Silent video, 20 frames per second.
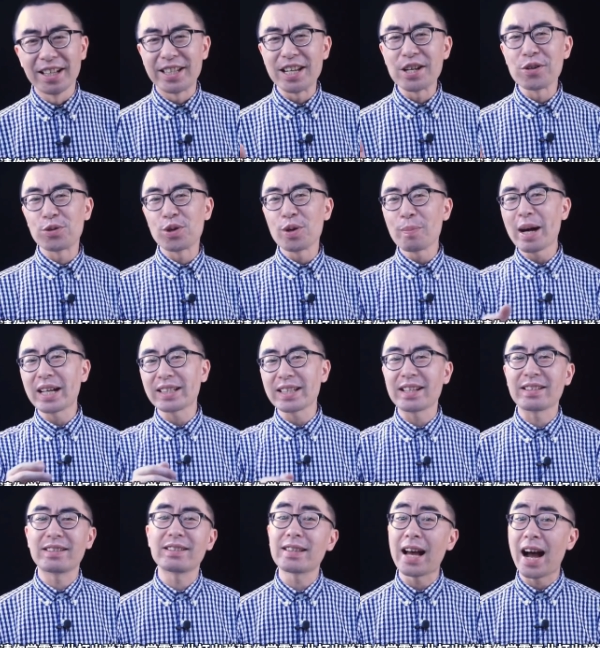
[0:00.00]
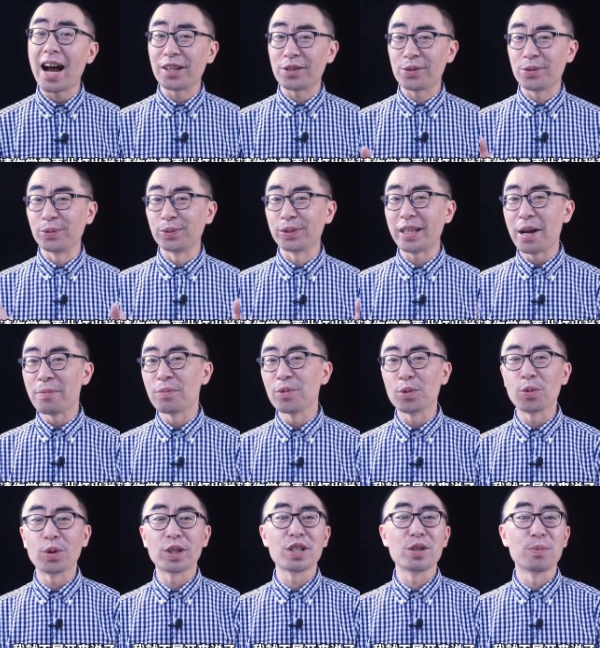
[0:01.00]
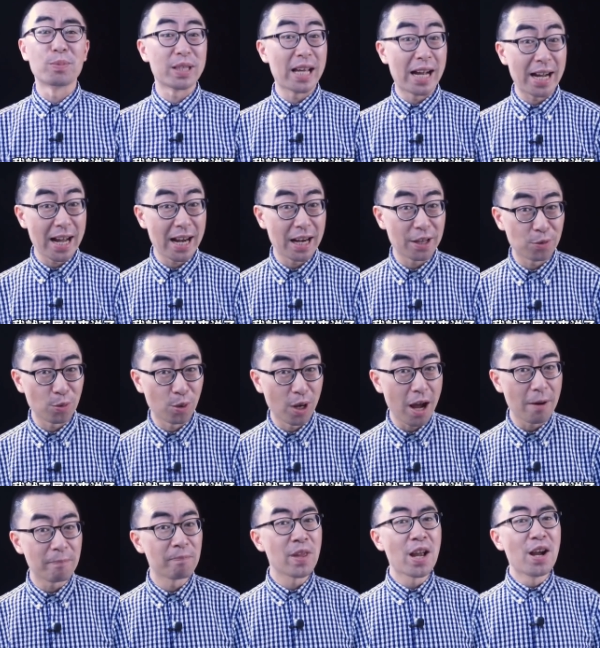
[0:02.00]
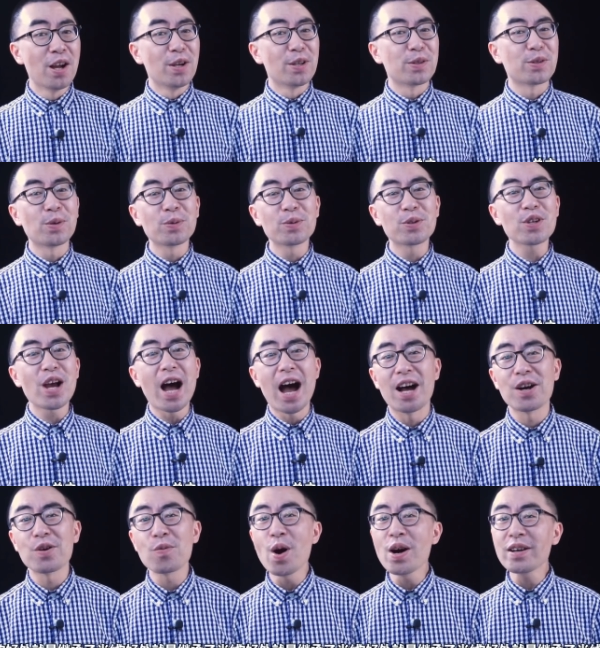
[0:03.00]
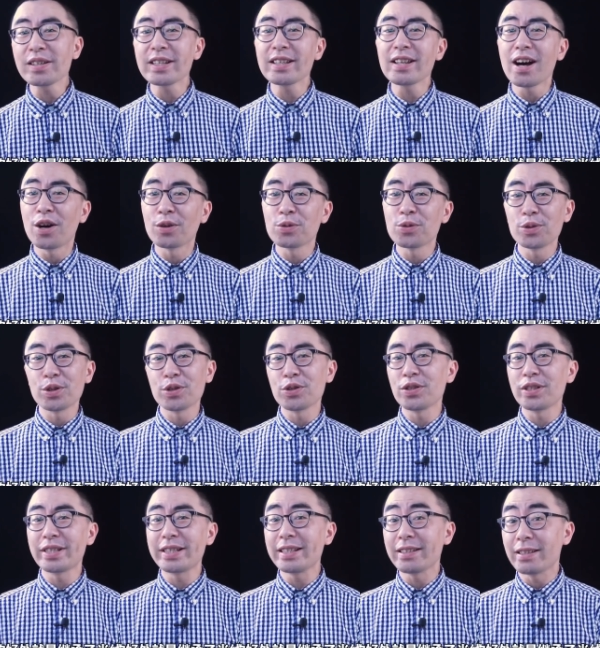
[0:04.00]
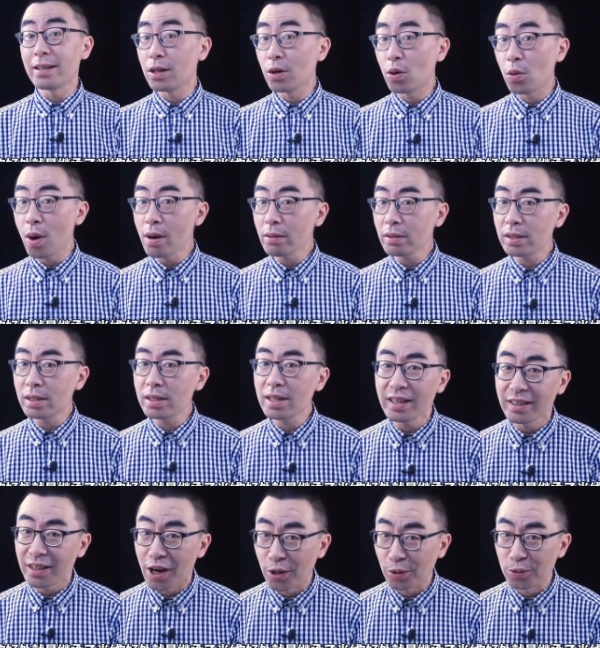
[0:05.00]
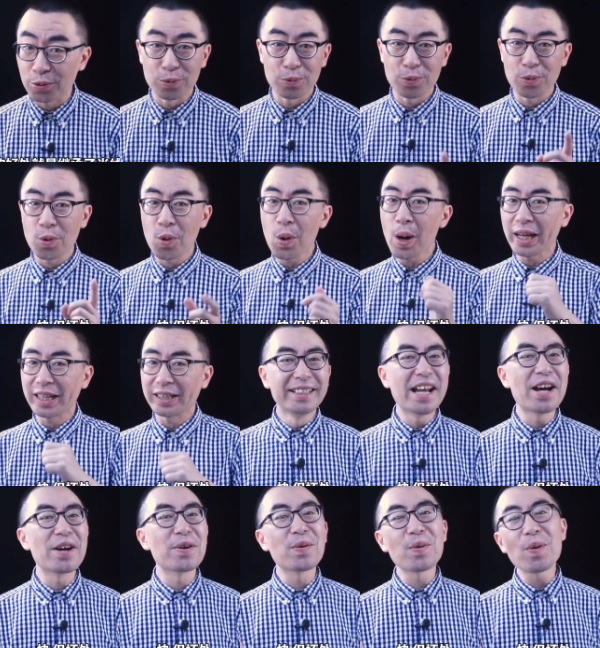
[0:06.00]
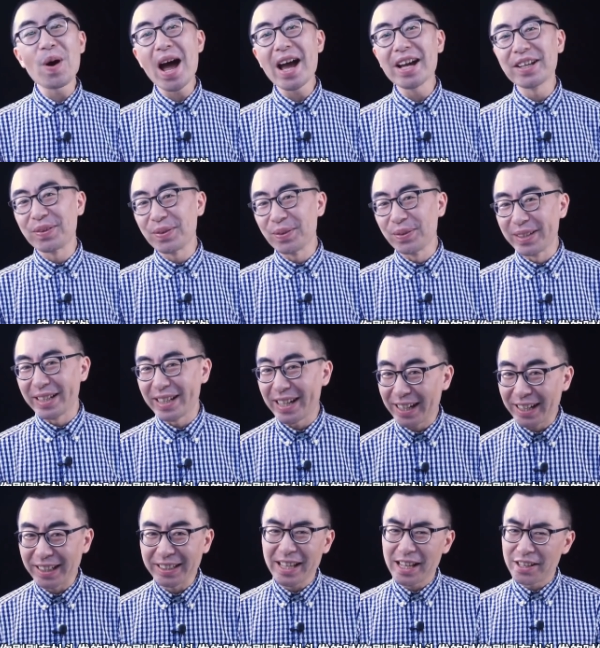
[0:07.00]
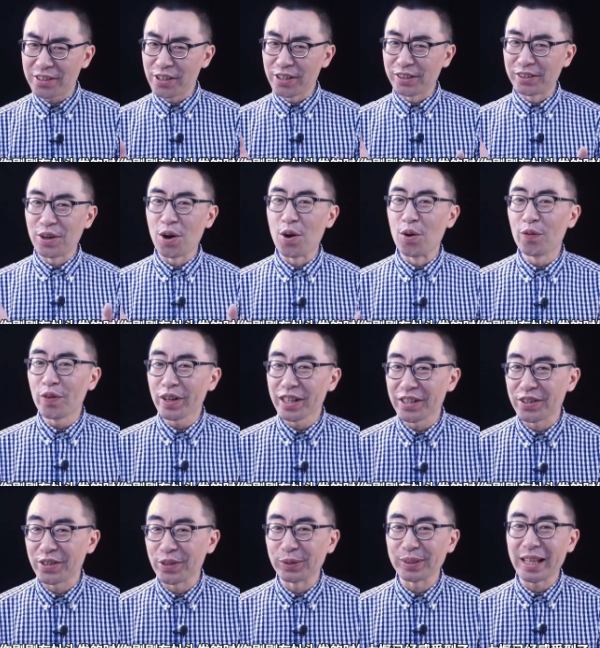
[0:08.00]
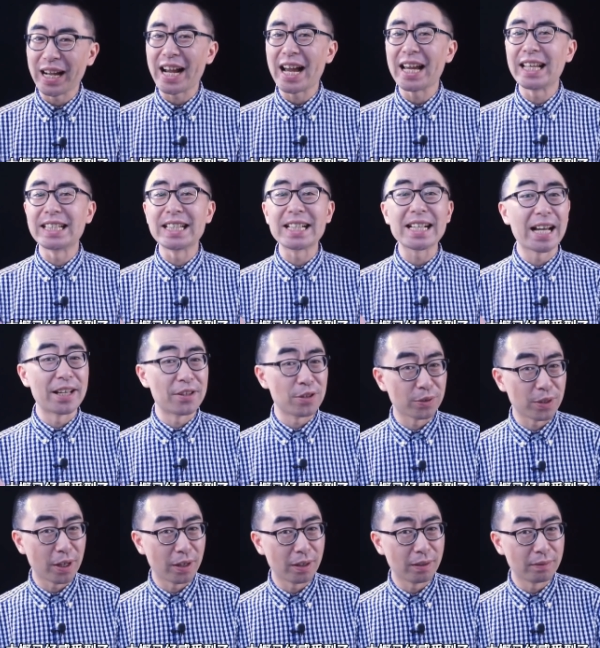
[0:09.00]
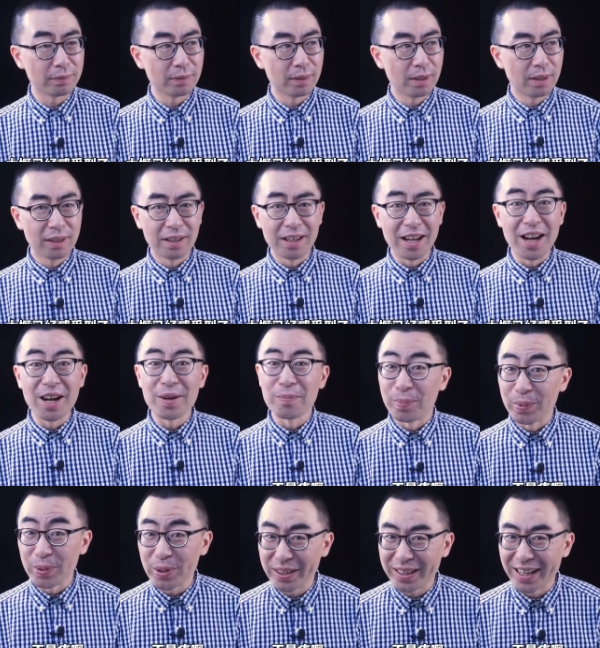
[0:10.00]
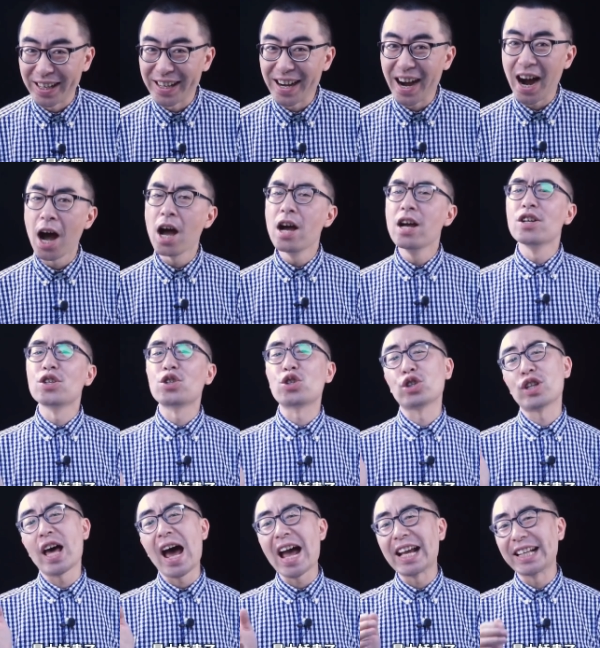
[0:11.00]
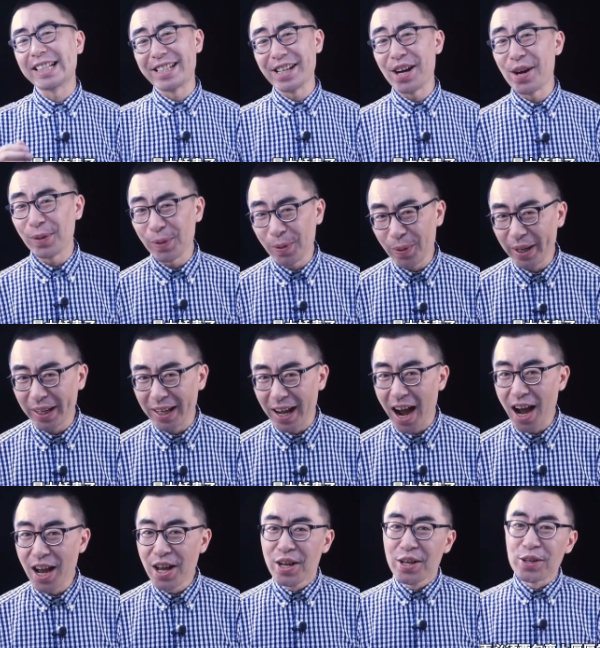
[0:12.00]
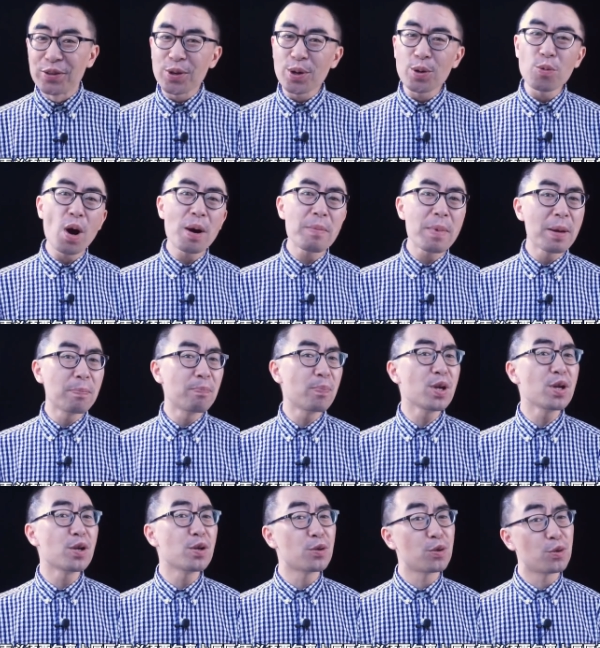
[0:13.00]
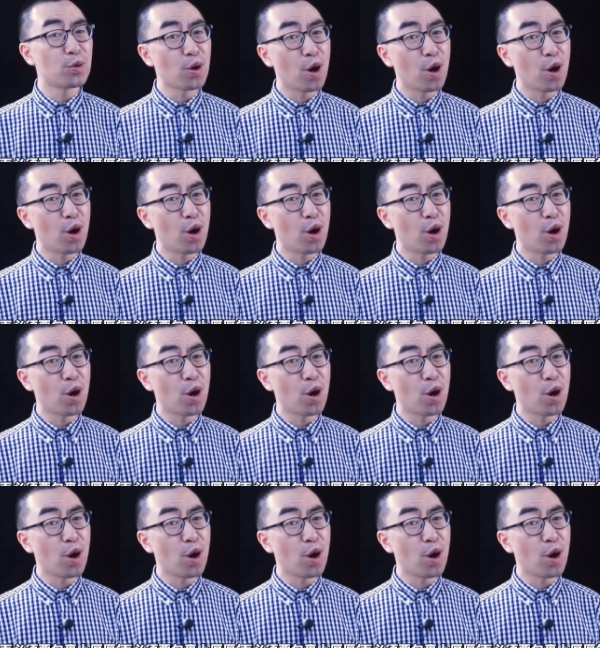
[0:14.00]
请学霸在此打出弹幕，我就不展开来说了。总之啊，光纤的好处就是继承了光线的好处，快。但坏处你刚刚在扯头发的时候大概已经感受到了。不是疼啊，是太娇贵了，所以外面必须